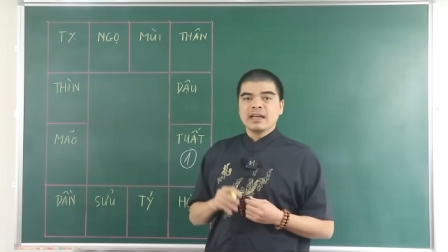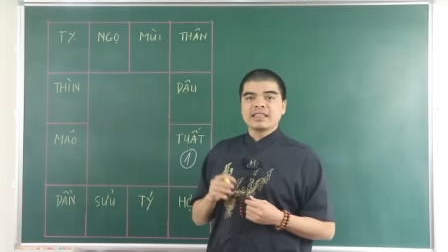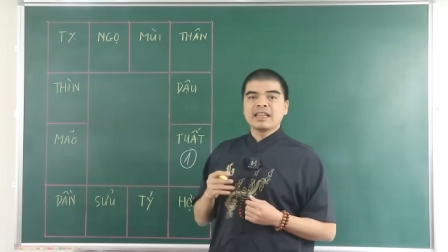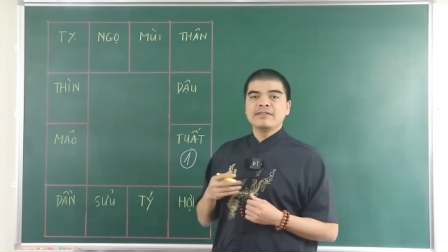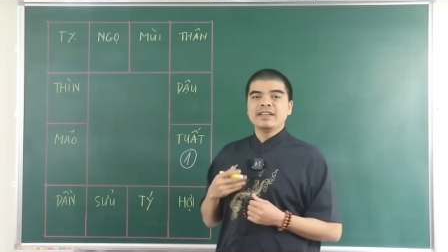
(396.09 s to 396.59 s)

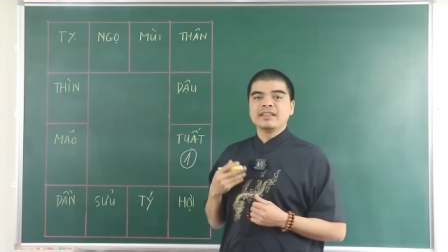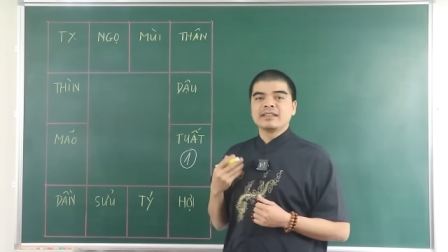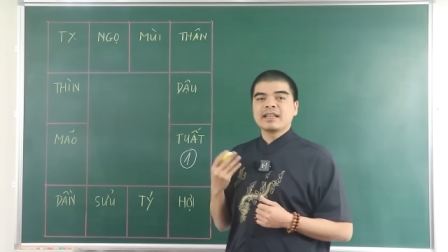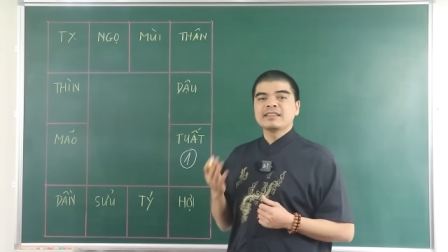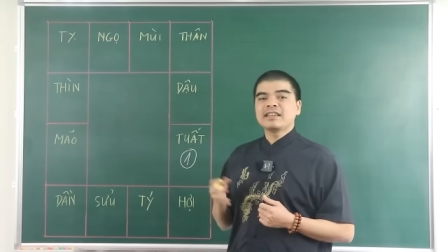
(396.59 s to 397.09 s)
Thay
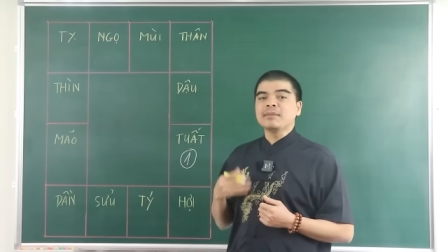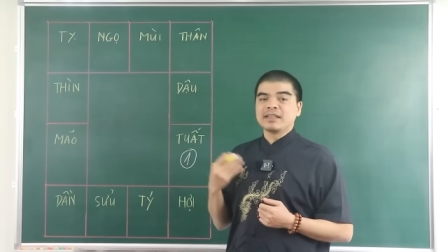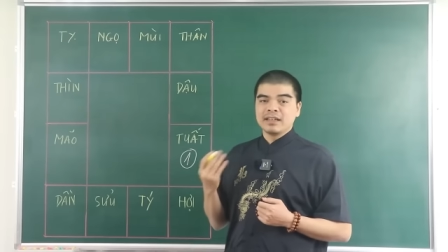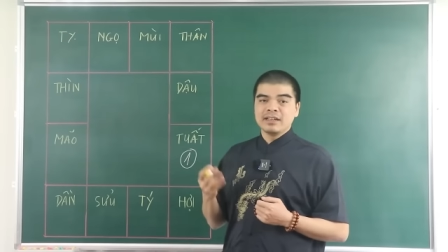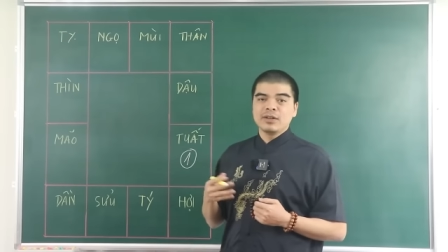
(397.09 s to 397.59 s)
vì than trách
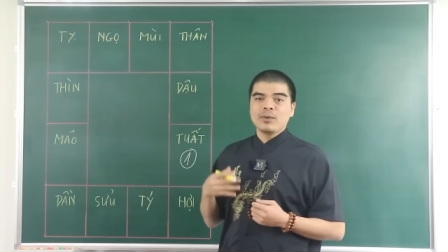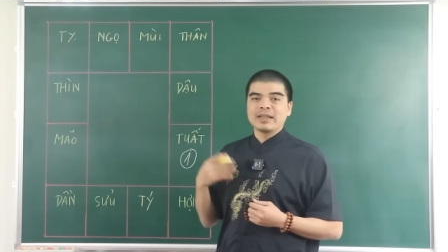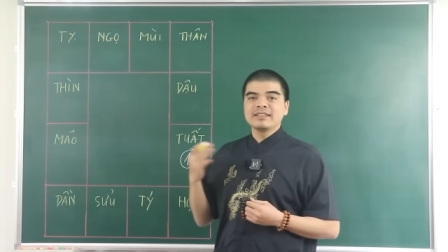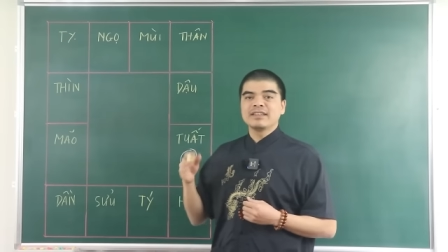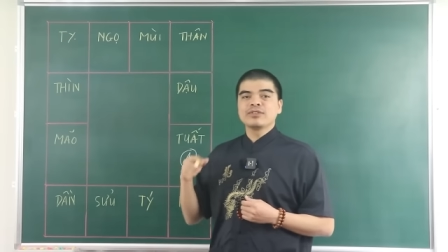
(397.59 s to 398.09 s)
bản thân,
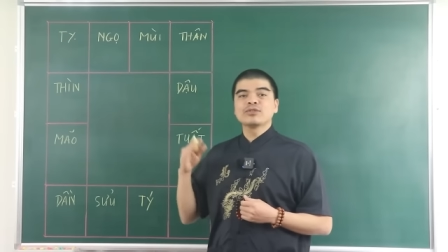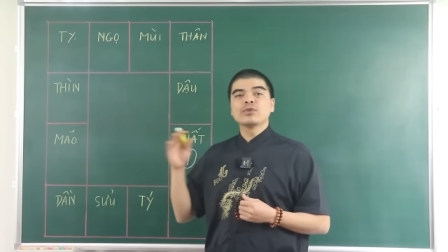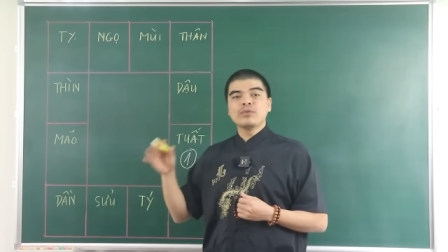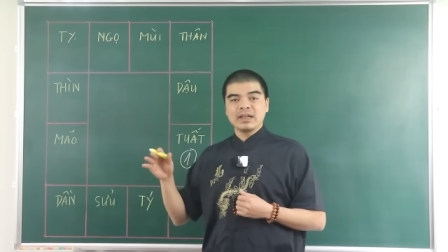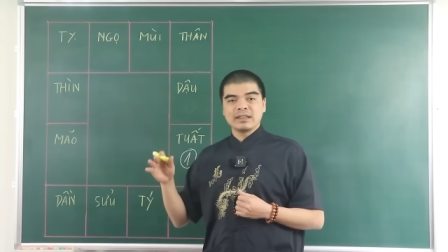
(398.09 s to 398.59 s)
oán giận cho
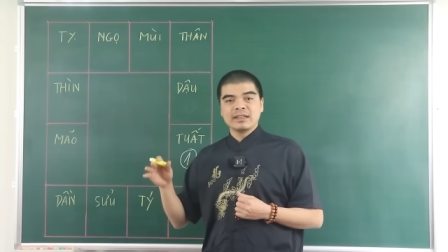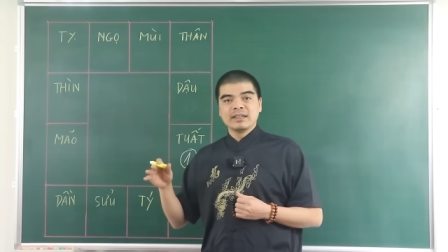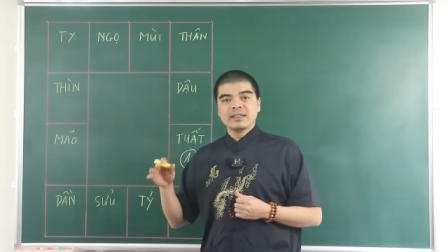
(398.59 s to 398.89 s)
số phận ấy,